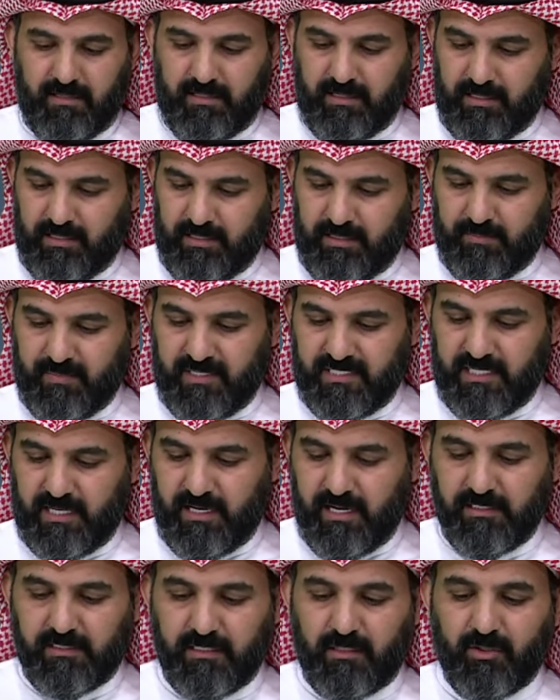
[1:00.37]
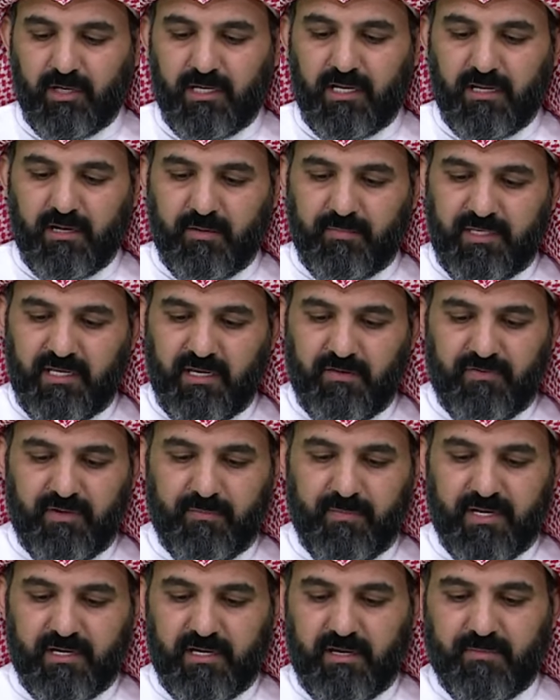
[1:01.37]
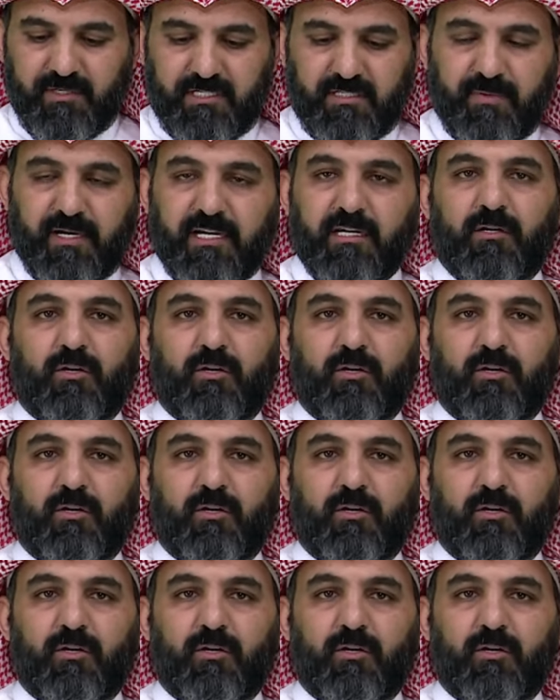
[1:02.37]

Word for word: آه، مسارات اللغة العربية في برنامج سباق